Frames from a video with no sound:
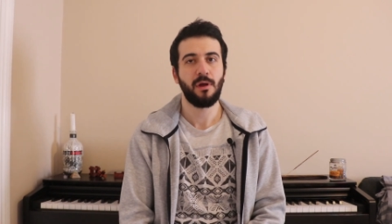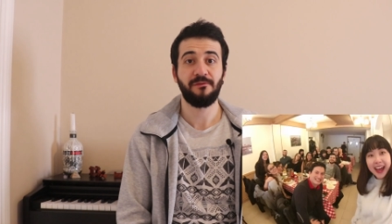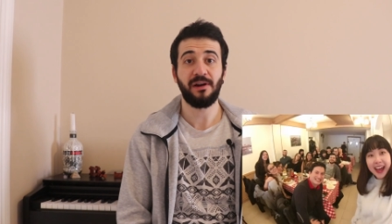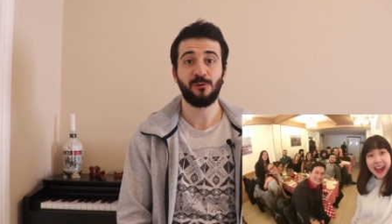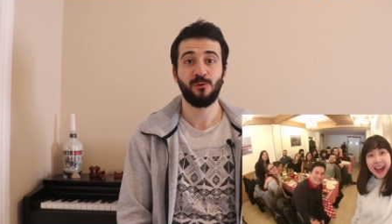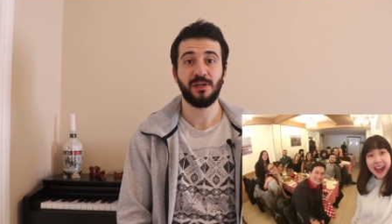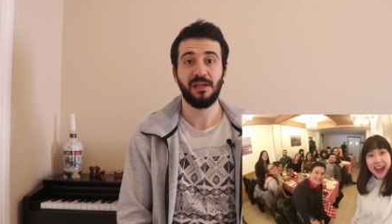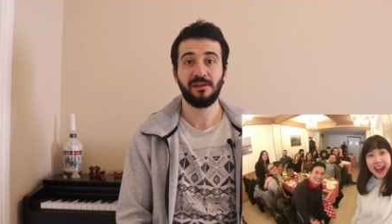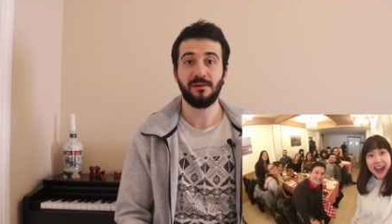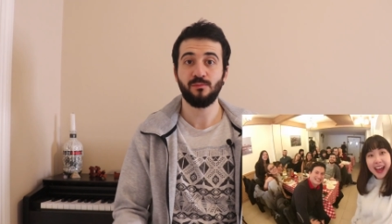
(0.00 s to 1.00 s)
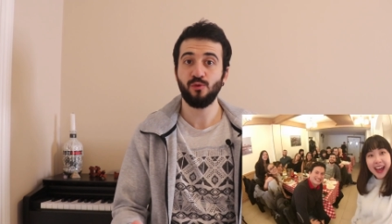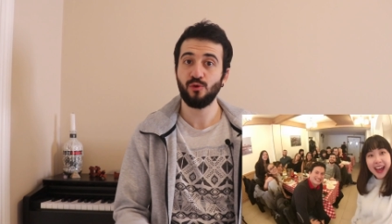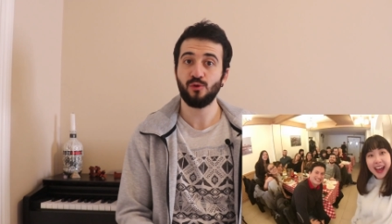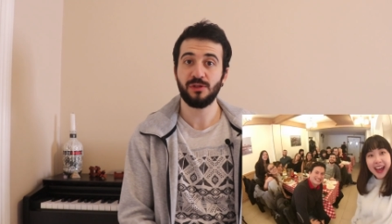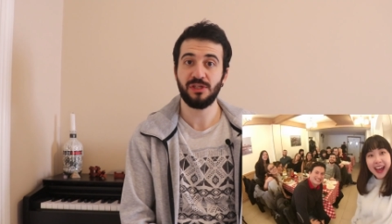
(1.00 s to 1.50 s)
Farklı ülkelerden bir
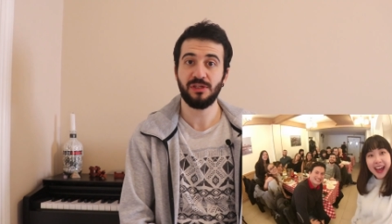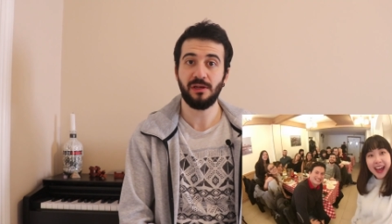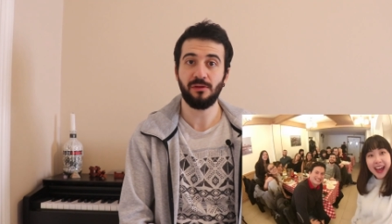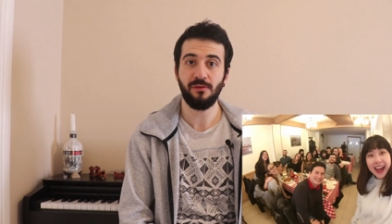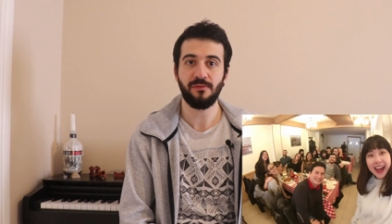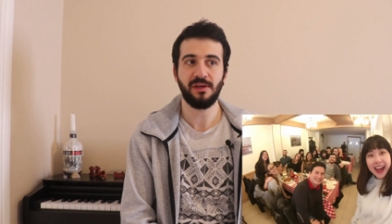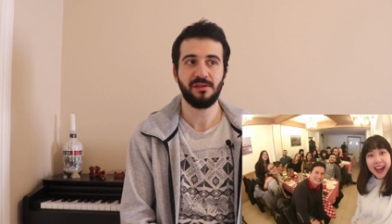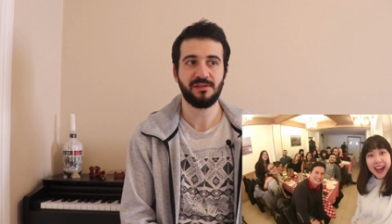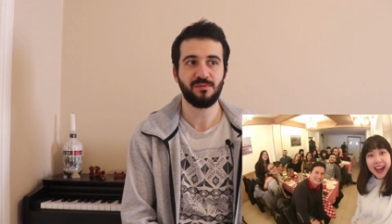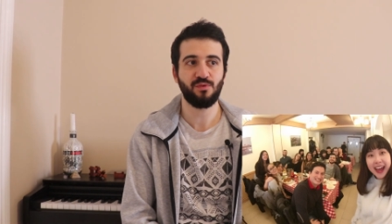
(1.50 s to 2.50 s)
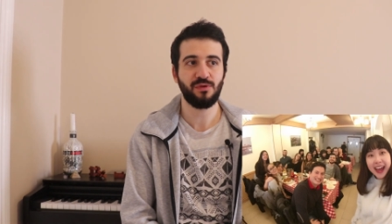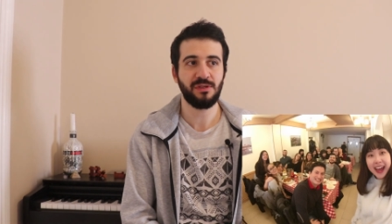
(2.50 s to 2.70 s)
sürü kişi geliyor ve siz bu